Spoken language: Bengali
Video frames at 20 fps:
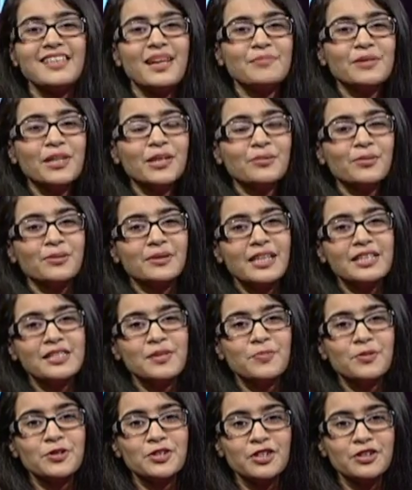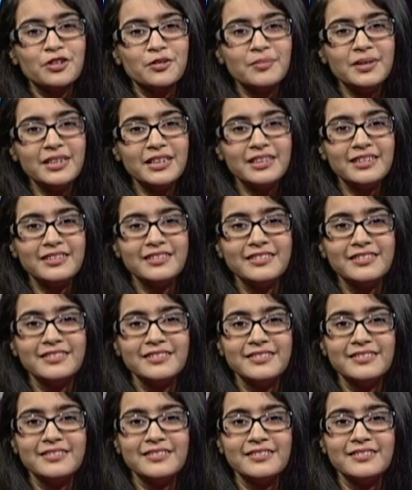সামিয়া কোন ক্লাসে পড়ছো তুমি
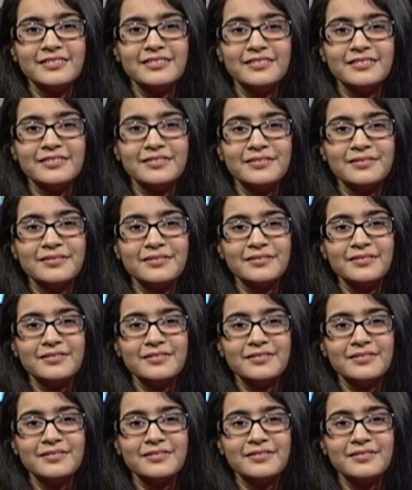ক্লাস